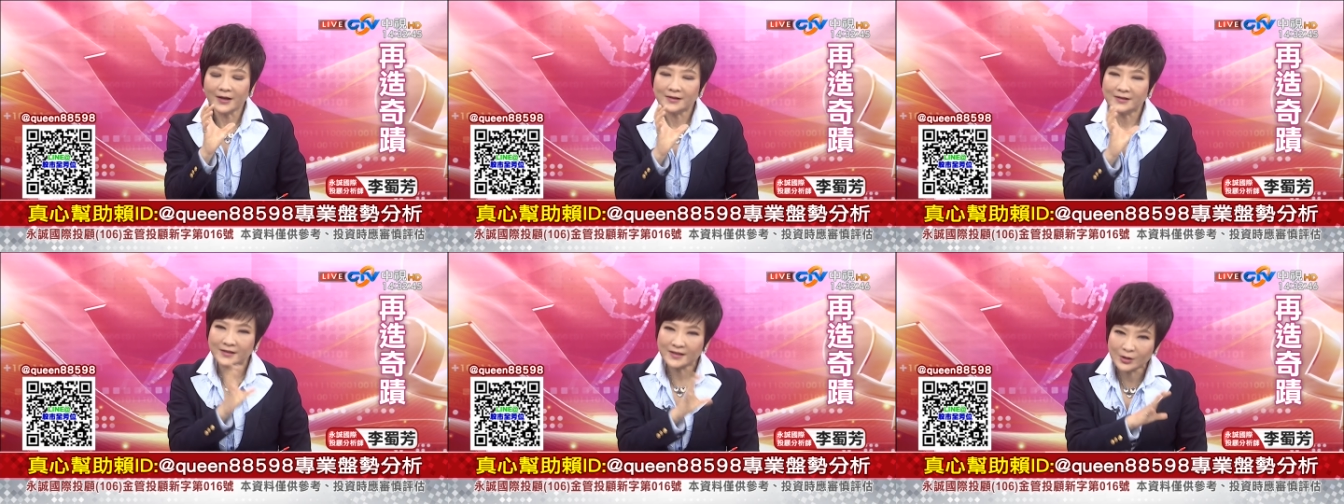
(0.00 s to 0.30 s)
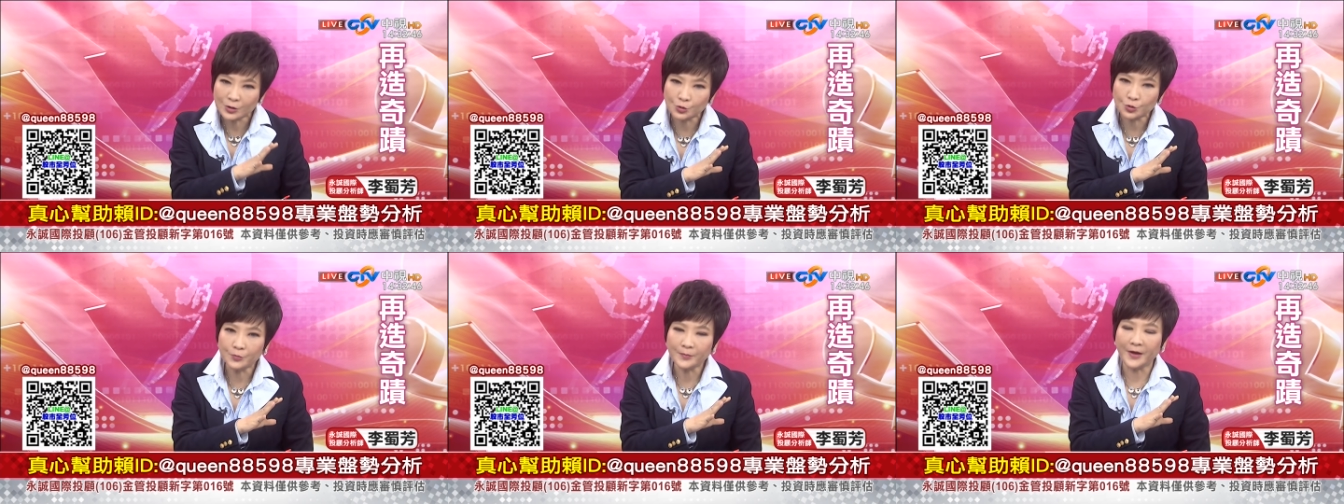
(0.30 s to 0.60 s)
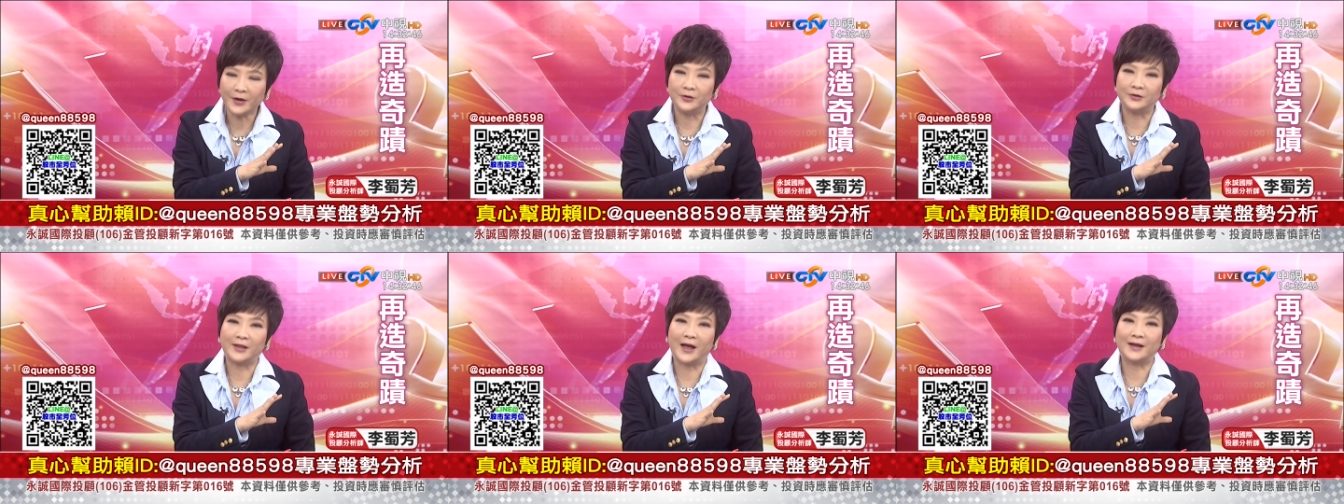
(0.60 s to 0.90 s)
技术
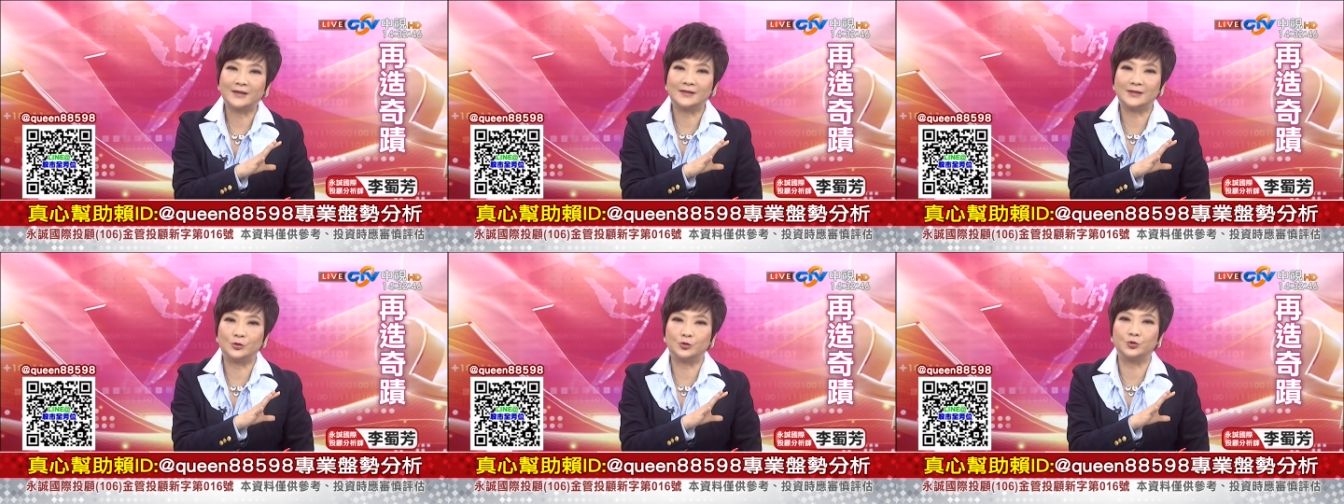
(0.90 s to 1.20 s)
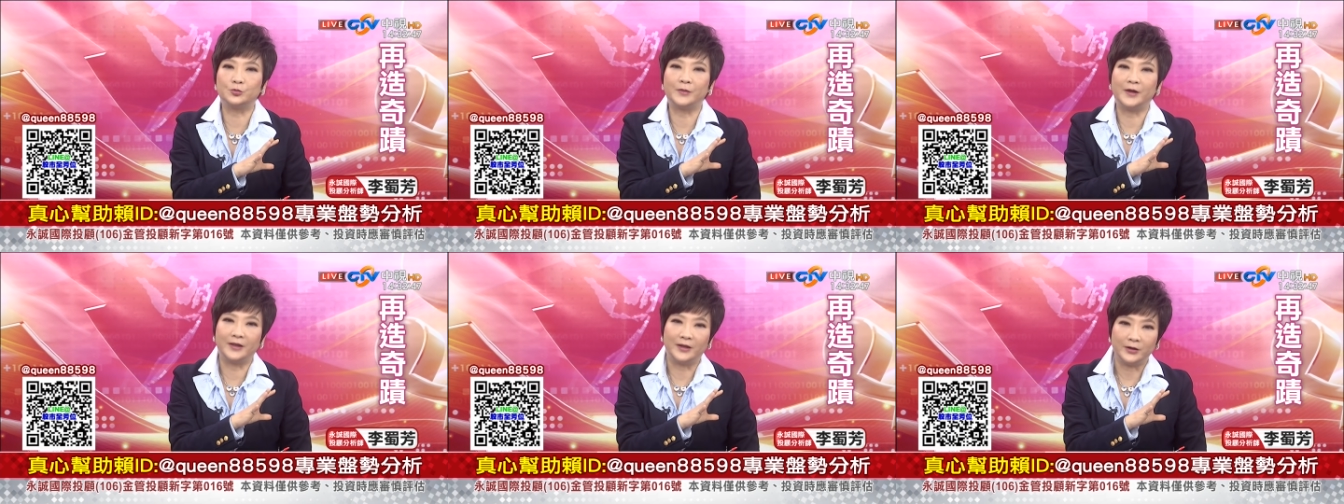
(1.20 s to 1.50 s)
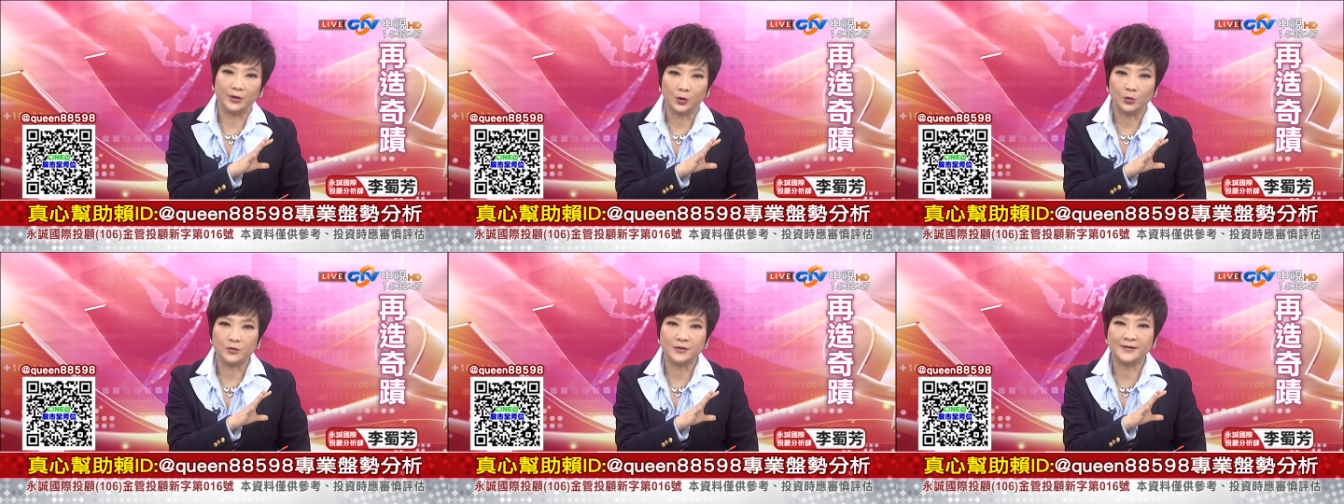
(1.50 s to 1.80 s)
面有它技术面
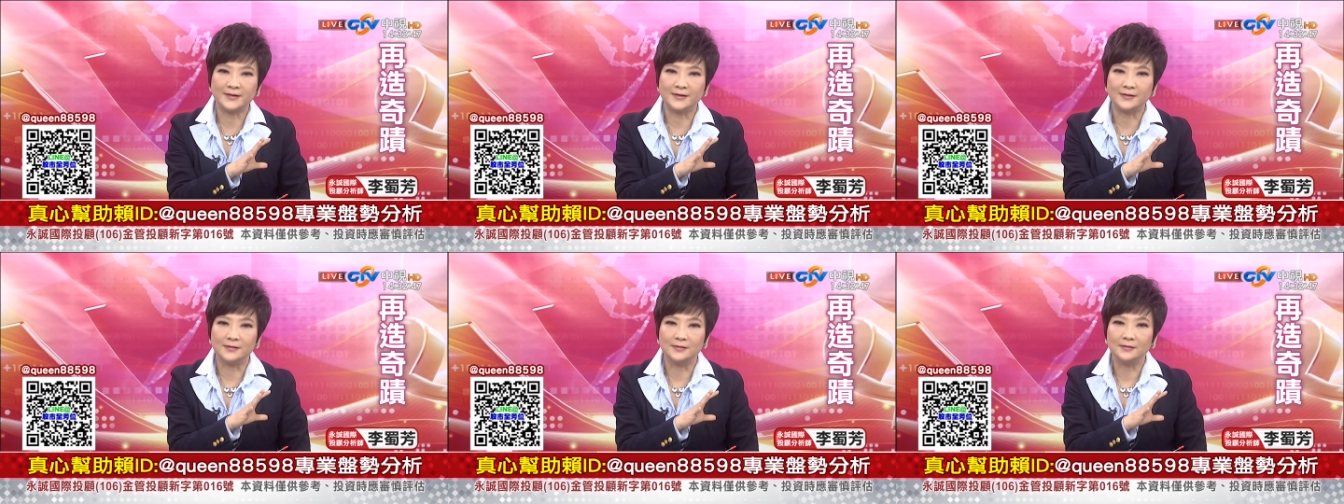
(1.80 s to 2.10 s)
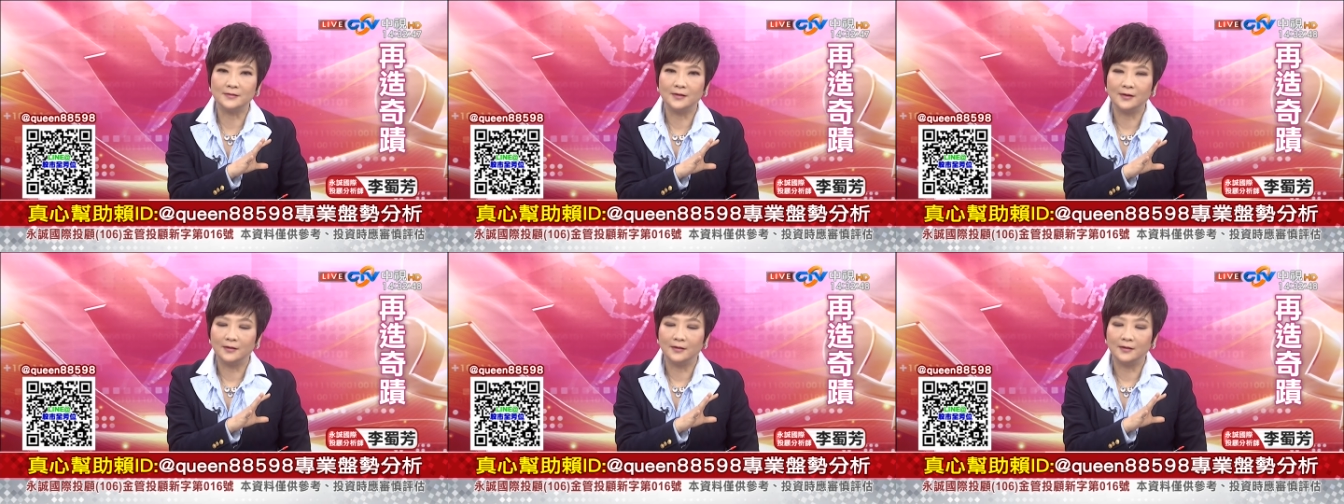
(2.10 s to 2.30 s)
的优势，